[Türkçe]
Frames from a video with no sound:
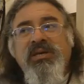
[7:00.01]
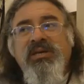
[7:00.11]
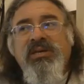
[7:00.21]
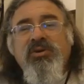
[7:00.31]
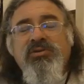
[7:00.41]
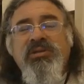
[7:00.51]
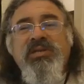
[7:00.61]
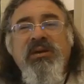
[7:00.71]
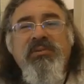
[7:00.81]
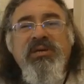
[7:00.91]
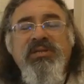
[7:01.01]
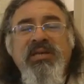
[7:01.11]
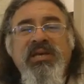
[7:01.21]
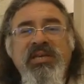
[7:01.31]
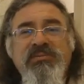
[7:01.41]
Ee, o da
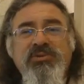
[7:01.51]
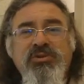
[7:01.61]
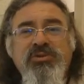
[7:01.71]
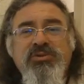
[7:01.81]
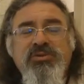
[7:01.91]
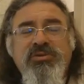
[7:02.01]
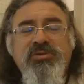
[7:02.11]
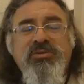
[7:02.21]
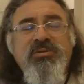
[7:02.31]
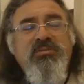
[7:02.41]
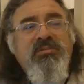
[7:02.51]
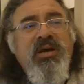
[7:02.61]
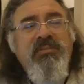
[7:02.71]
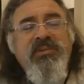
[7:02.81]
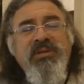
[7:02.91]
Diyarbakır'dan genç bir çocuktu.
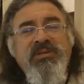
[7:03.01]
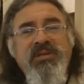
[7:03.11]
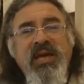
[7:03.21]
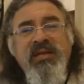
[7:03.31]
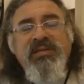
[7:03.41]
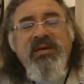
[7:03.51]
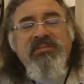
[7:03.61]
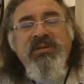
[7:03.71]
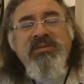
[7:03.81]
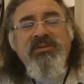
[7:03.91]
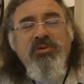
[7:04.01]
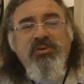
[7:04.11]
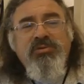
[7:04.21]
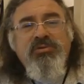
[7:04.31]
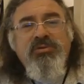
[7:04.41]
Ameliyat geldi, ameliyatını
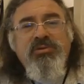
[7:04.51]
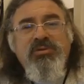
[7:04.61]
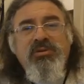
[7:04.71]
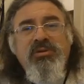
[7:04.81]
oldu.